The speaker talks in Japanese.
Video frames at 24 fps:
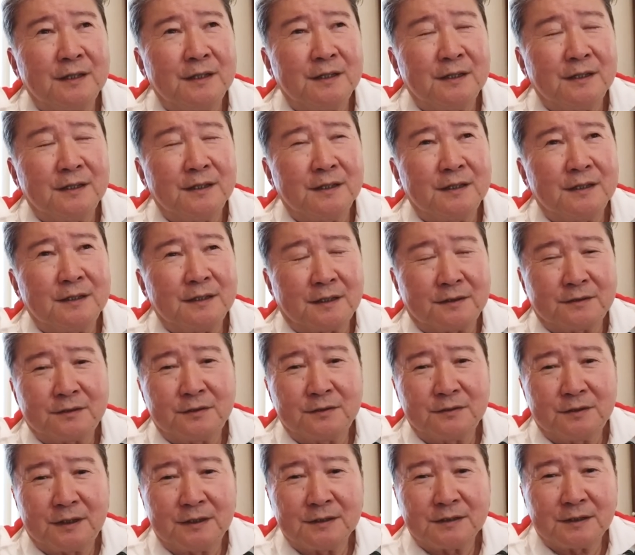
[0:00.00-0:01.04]
やっ
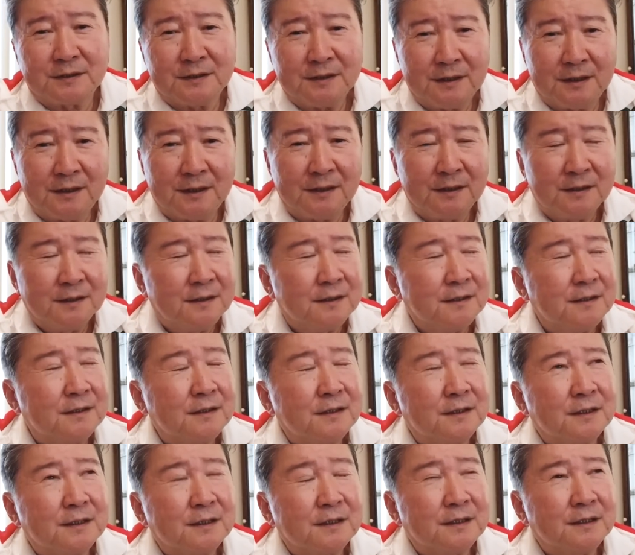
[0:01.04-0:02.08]
てる会社で、
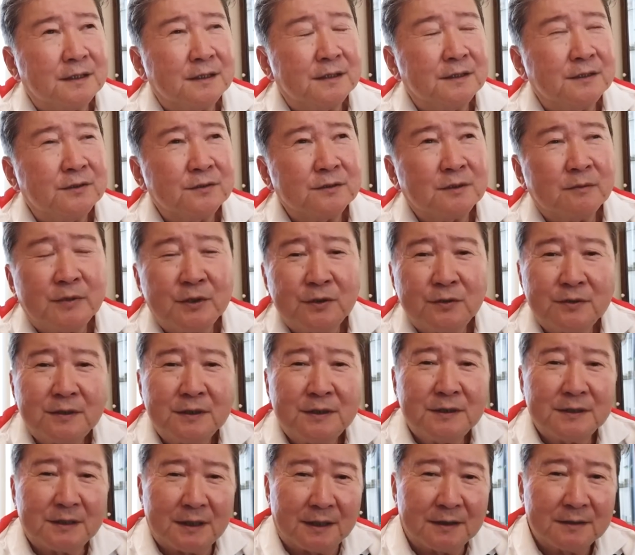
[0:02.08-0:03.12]
いろんな勉強で
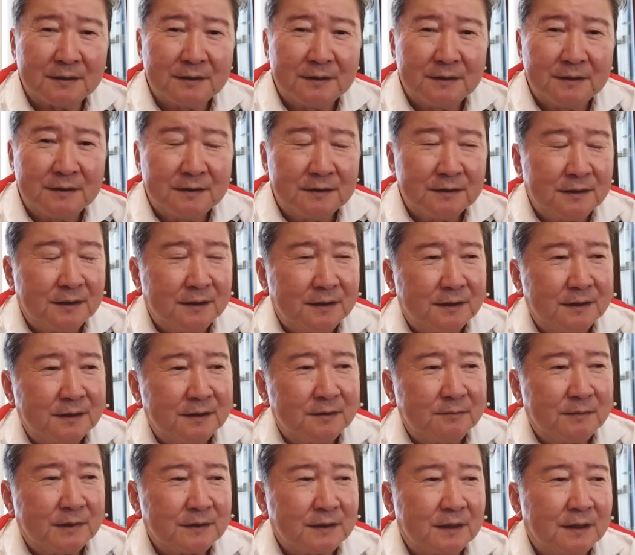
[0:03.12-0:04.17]
きんじゃん。
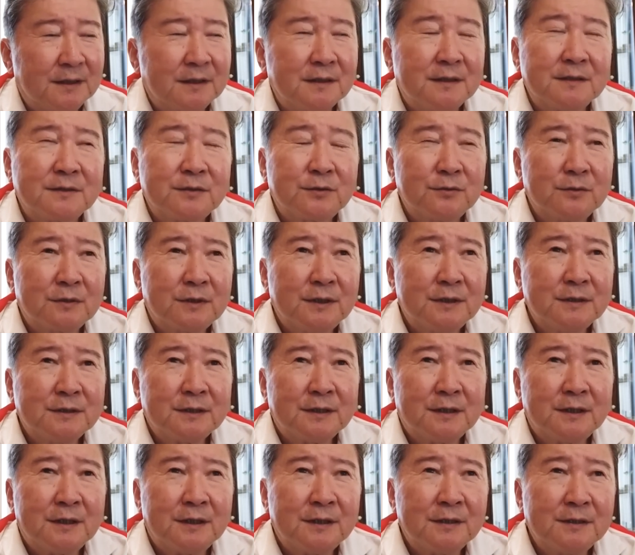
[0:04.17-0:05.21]
で、また、その会
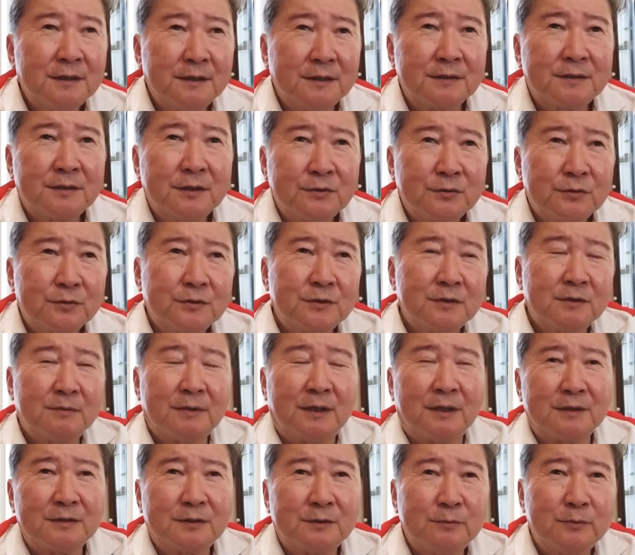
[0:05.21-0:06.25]
社がね、成長すれ
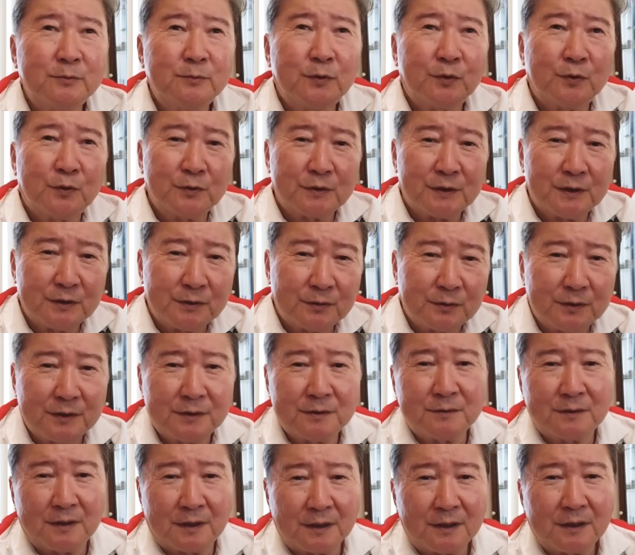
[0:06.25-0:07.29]
ば自分もこう成長で
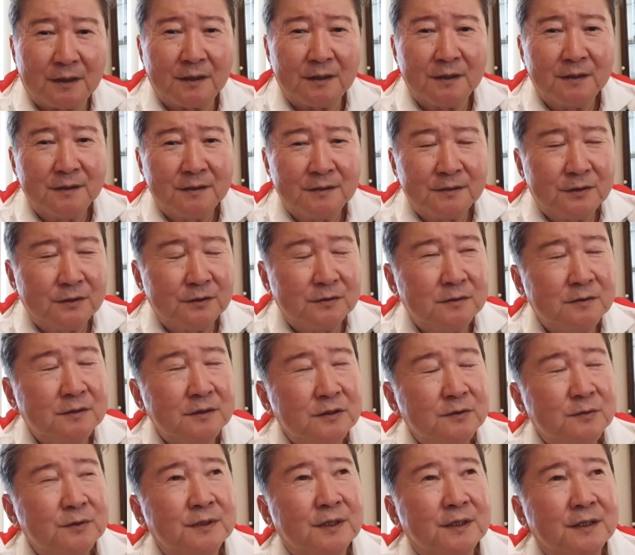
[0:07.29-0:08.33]
きるから、って
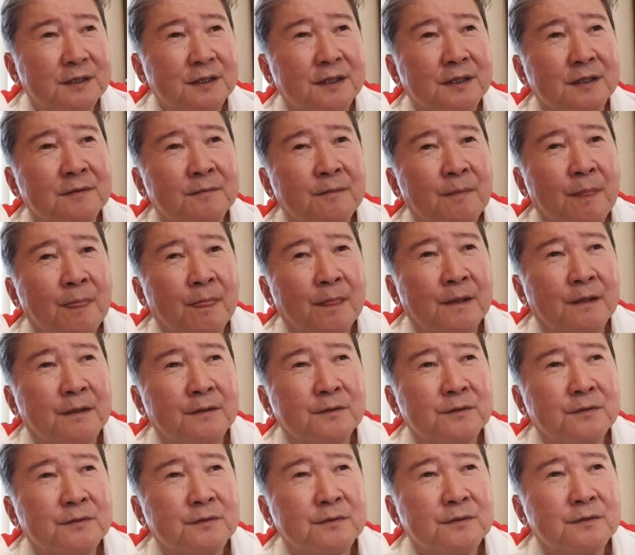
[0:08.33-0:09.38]
いう意味でね、
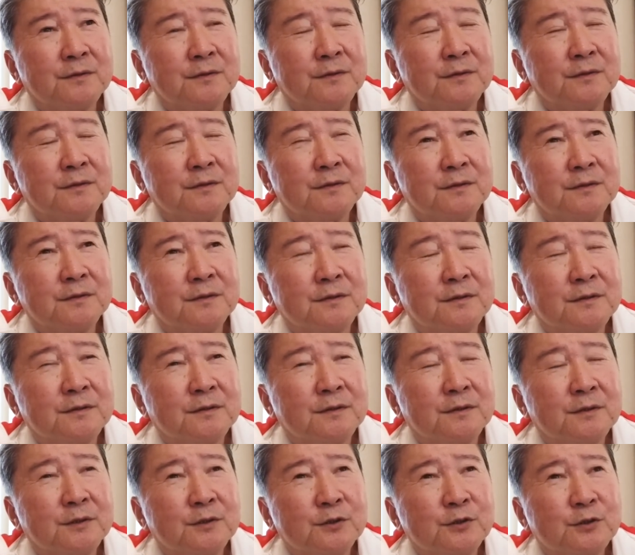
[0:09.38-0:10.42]

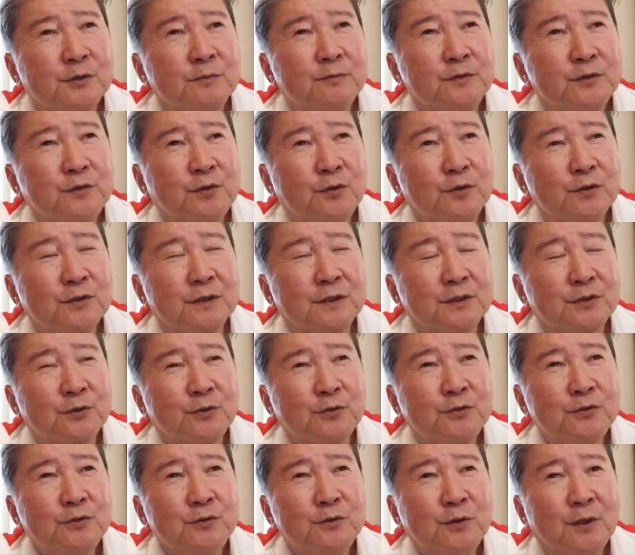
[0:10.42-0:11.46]
当時は
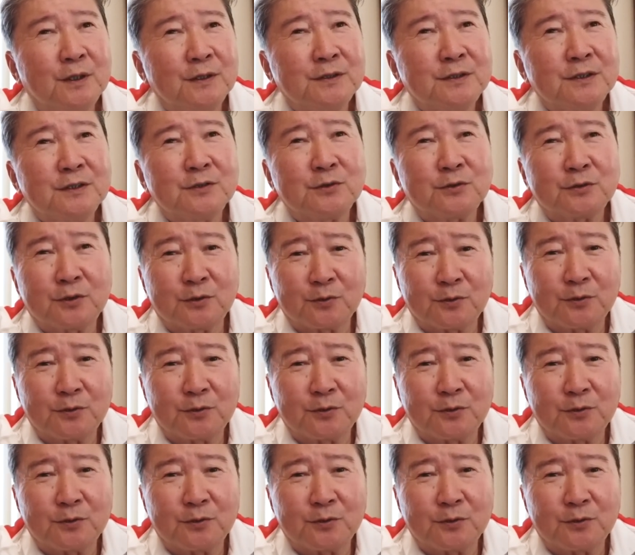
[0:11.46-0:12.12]
職業安定所って